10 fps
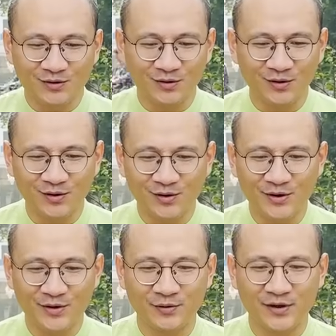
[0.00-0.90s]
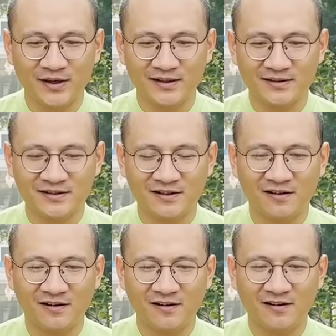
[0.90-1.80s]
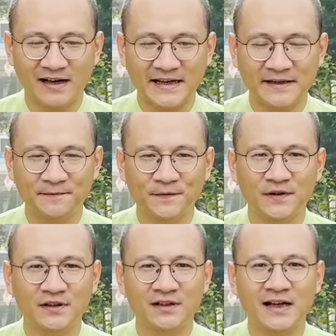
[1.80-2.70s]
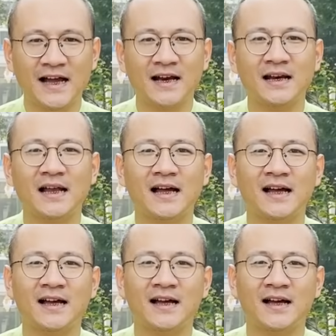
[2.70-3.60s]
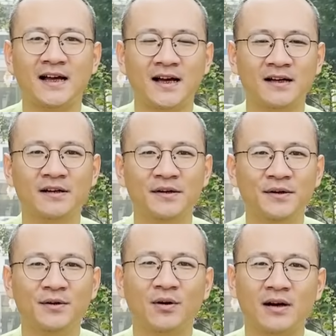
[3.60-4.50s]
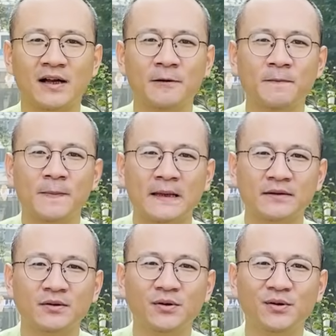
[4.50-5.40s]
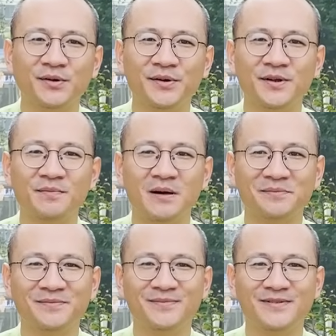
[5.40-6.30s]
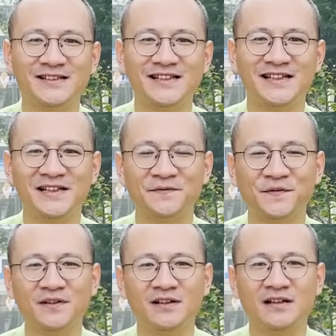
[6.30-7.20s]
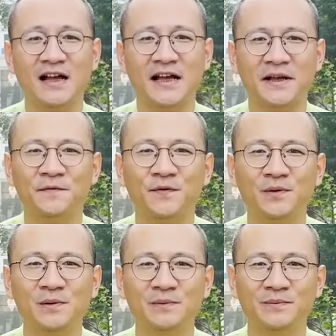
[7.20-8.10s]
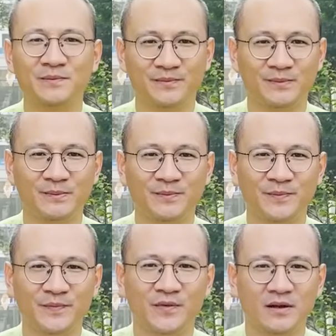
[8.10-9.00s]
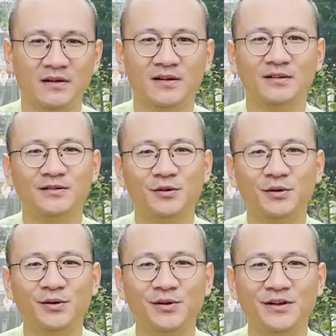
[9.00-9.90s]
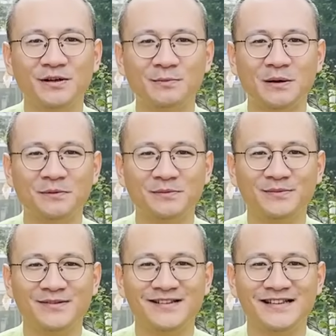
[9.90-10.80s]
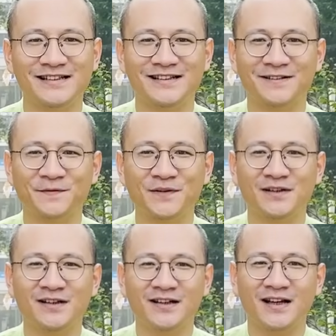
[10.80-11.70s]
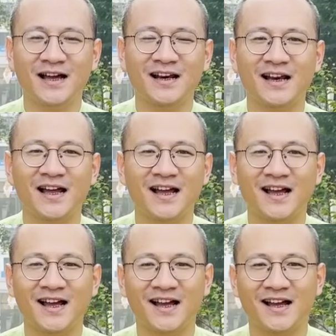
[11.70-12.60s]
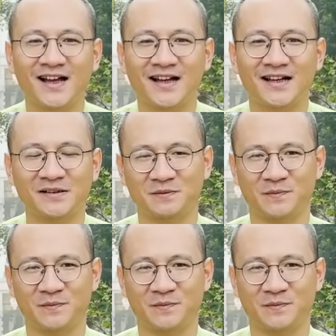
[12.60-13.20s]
tôi nguyện cho anh phương an lạc hoặc là tôi mong chị phương hạnh phúc tôi mong chị phương an lạc